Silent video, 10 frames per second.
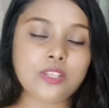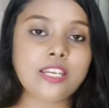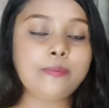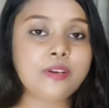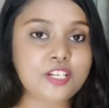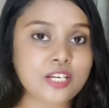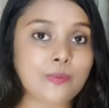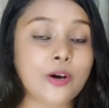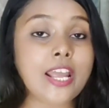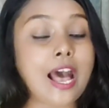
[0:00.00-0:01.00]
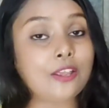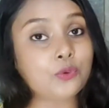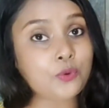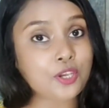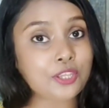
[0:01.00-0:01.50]
তিনি বিষের ভয়ে
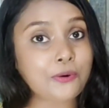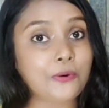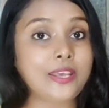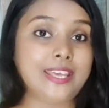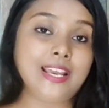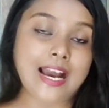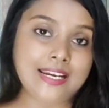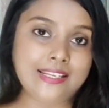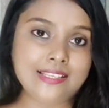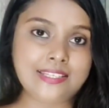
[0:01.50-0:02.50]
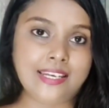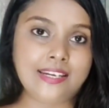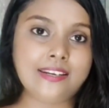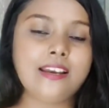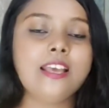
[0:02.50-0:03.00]
আতঙ্কিত হয়েই কাটিয়েছিলেন